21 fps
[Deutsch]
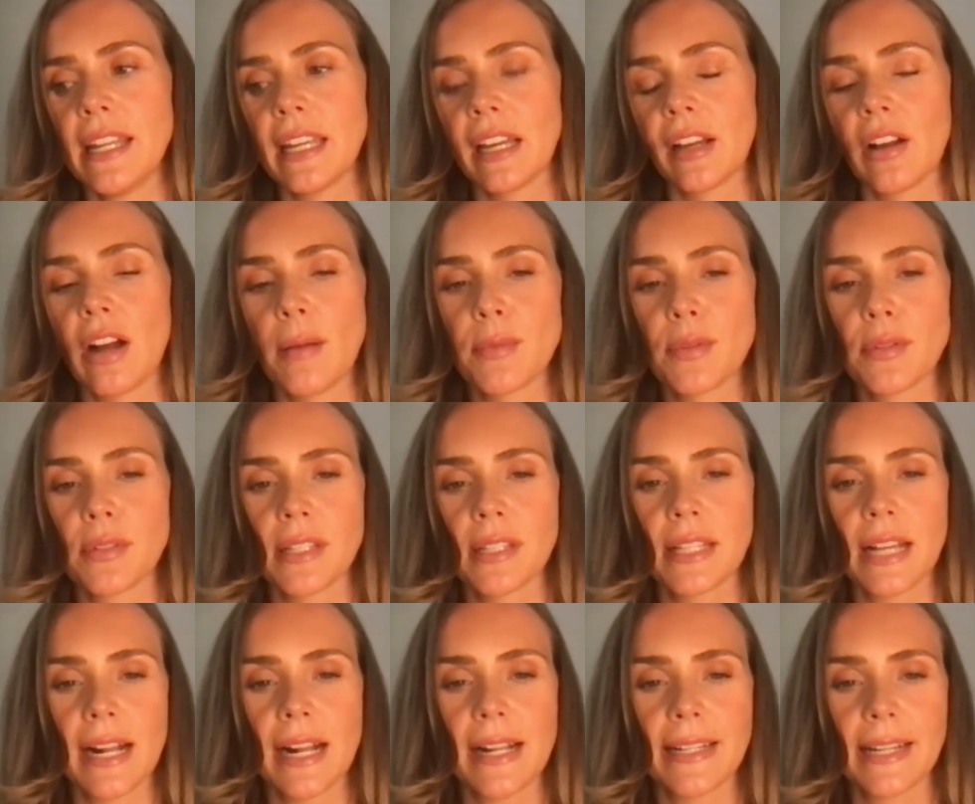dann kommen so
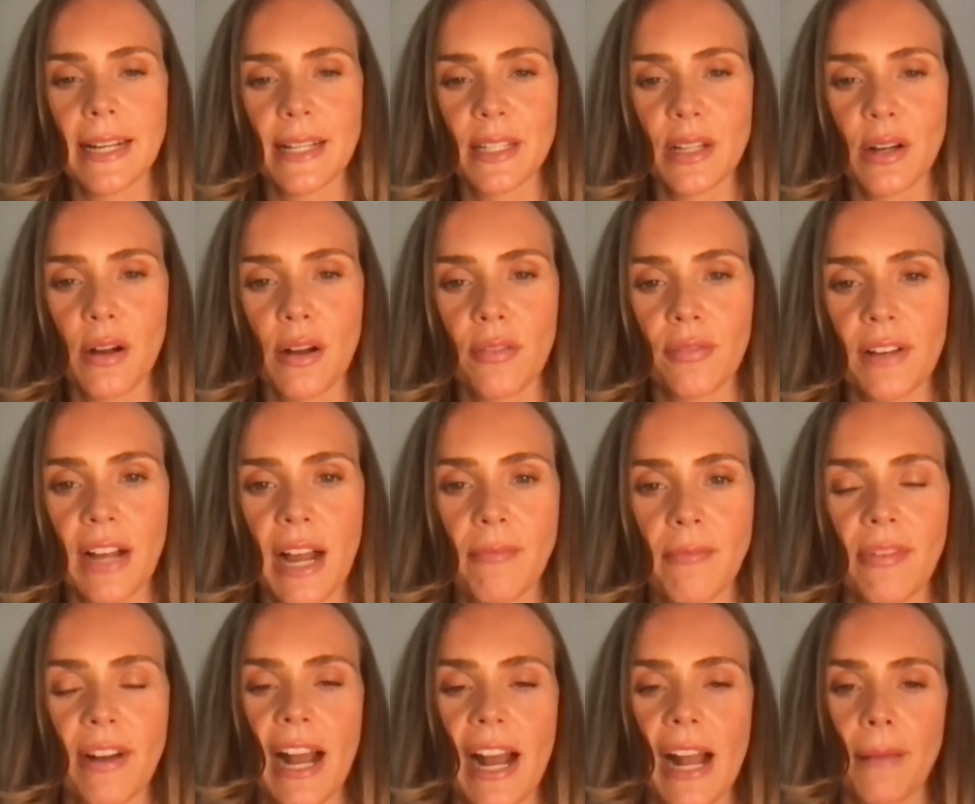diese
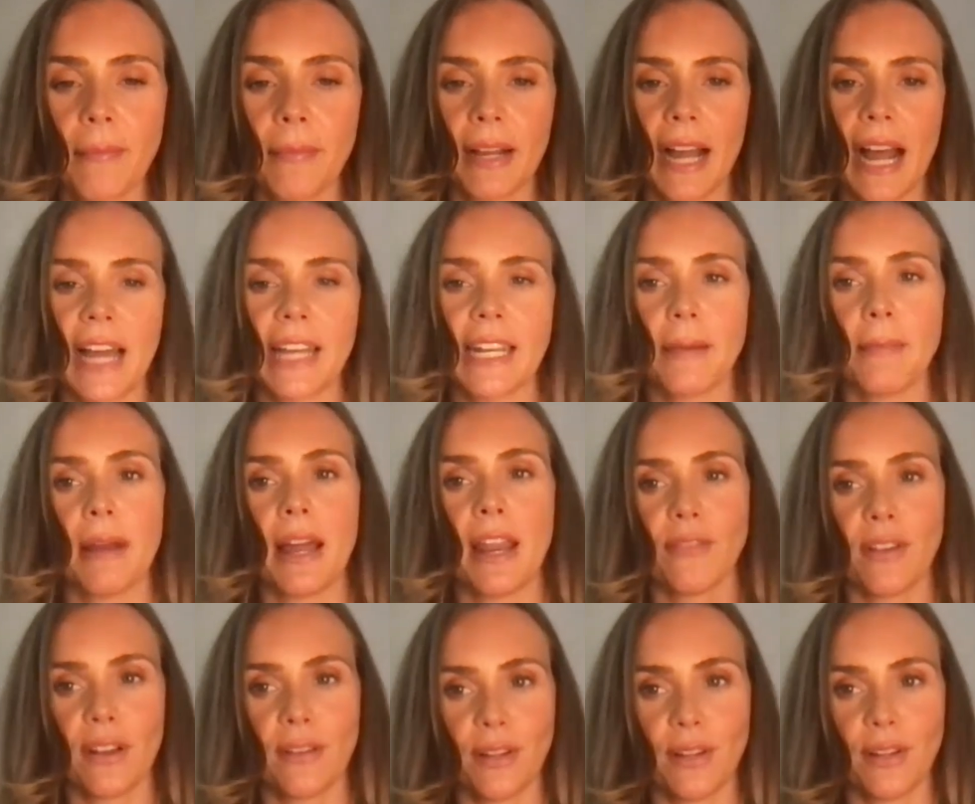Alltagsaufgaben, vor allem gerade am
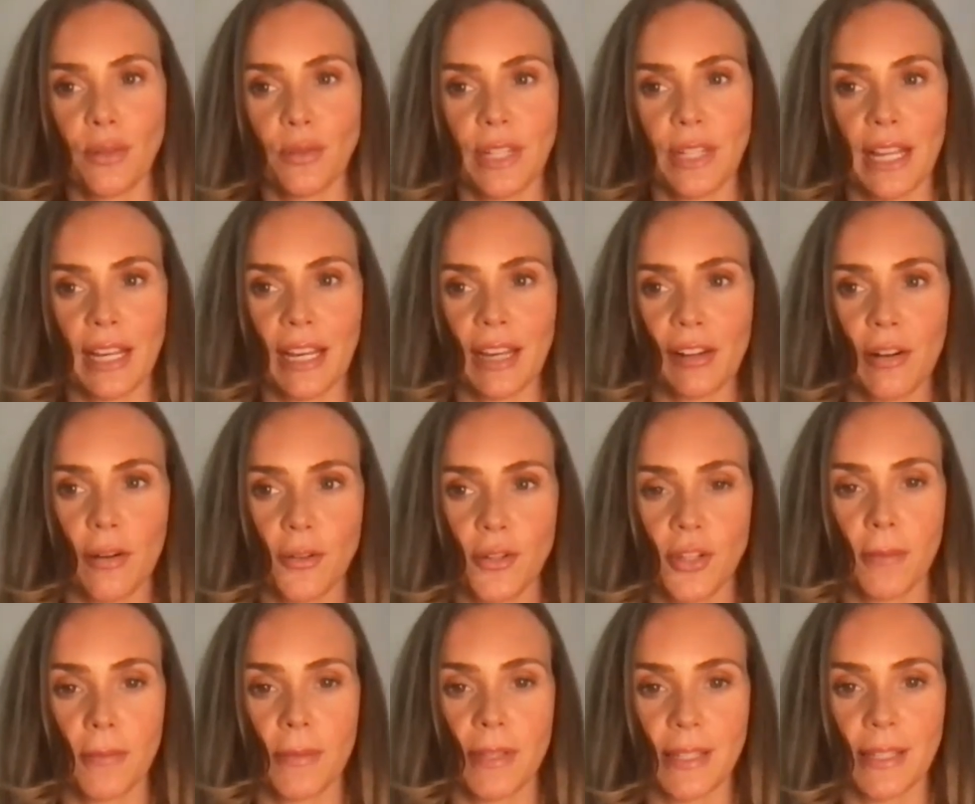Anfang, wenn du dir ein
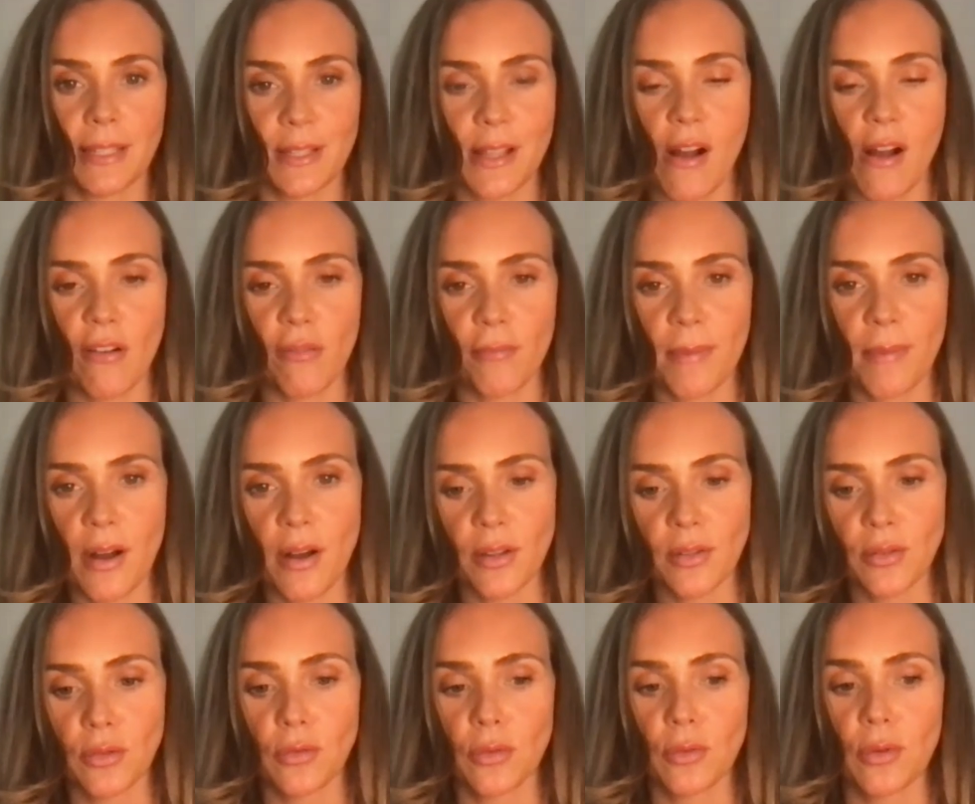Coaching-Business
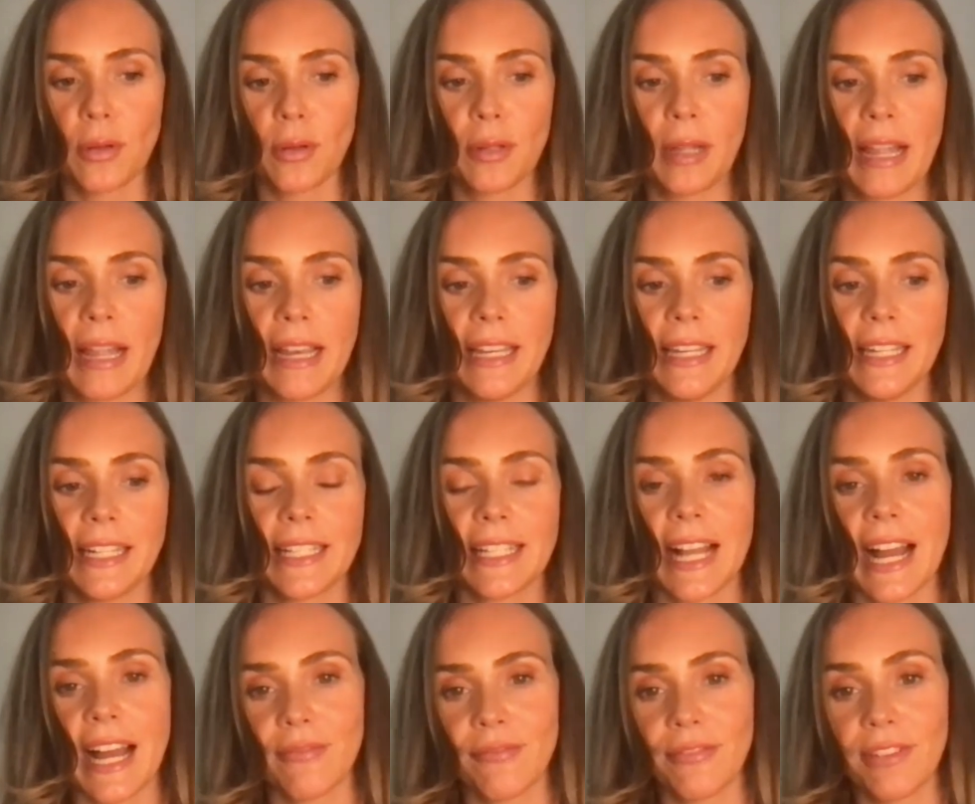aufbaust, du erledigst
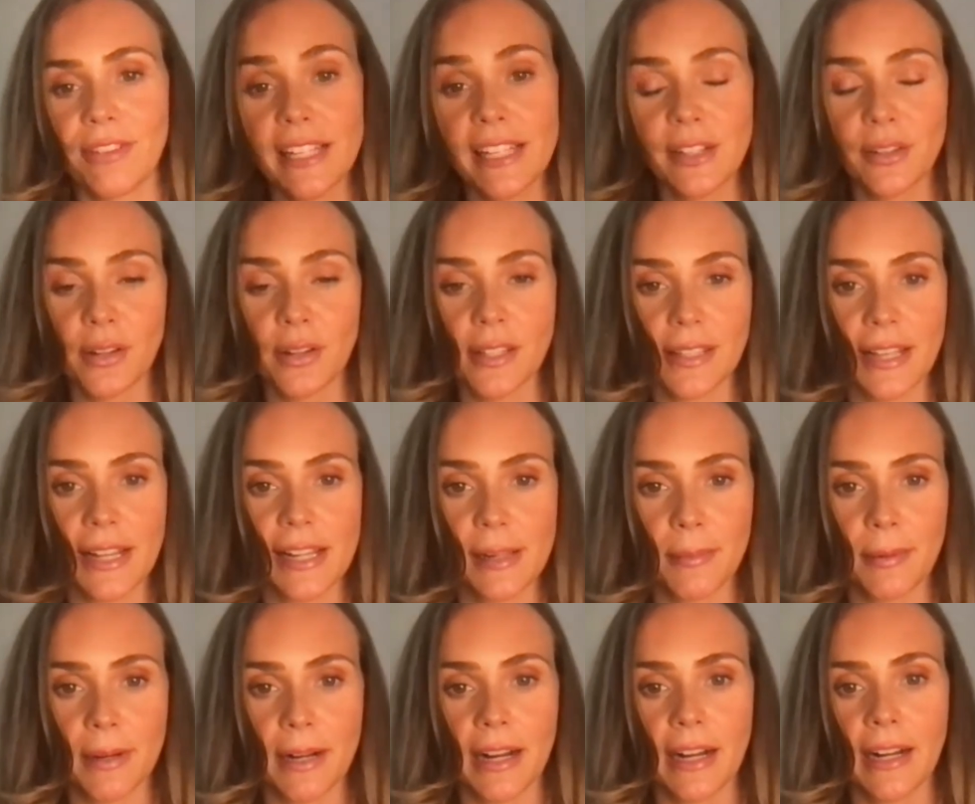viel noch
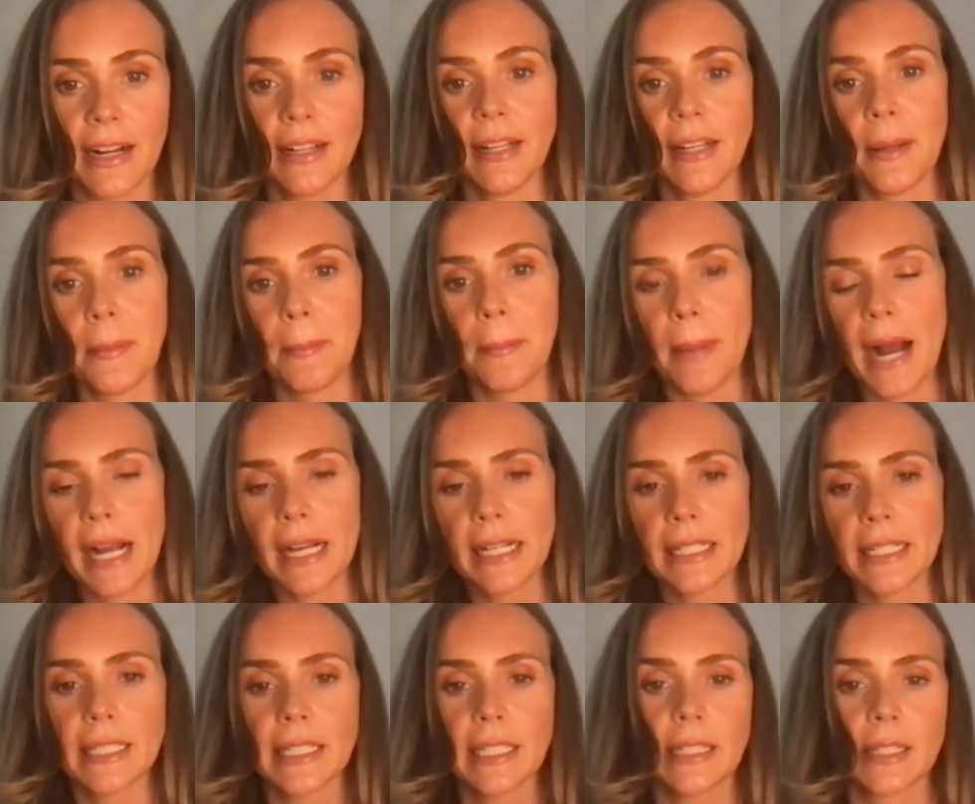selber,
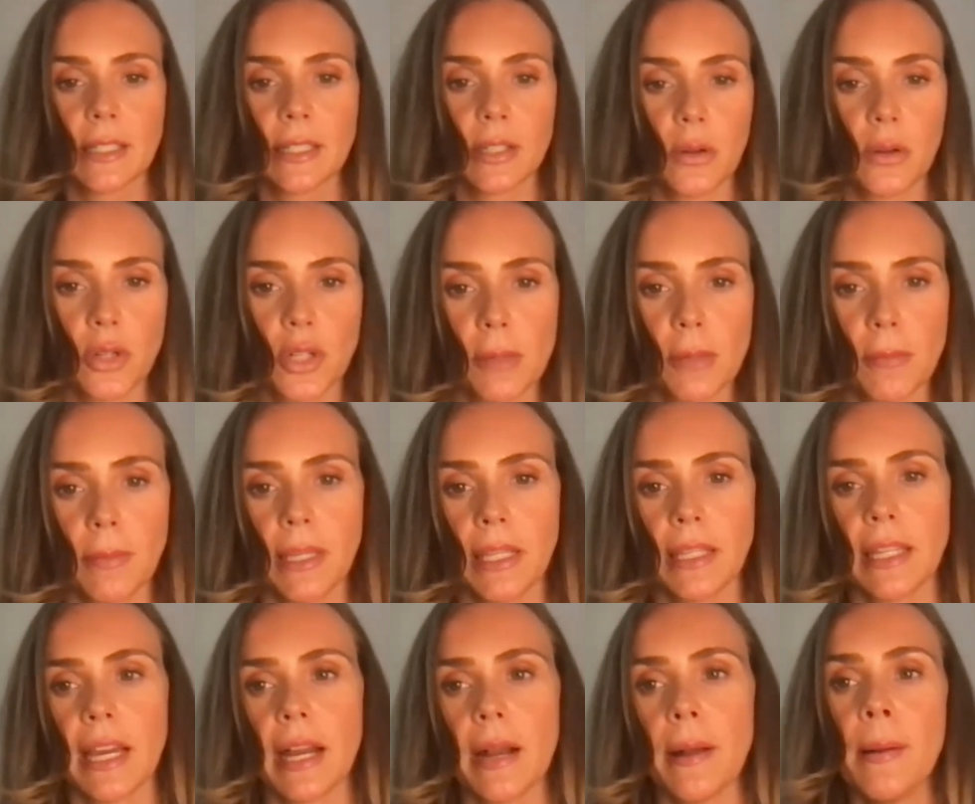Marketing, Social
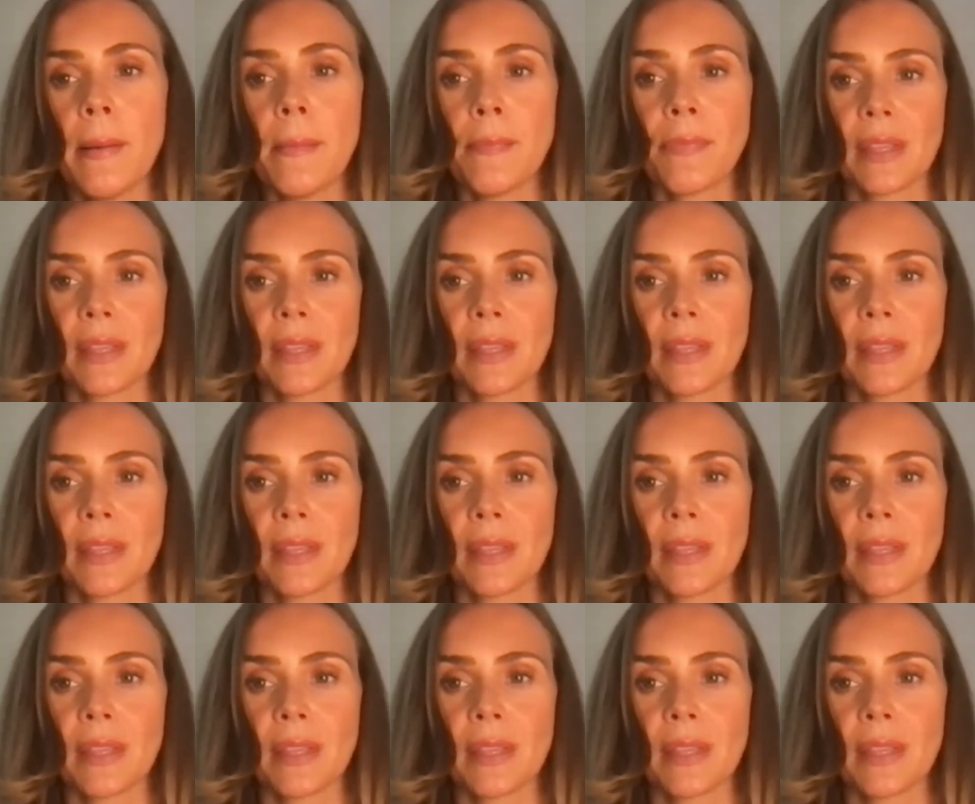Media.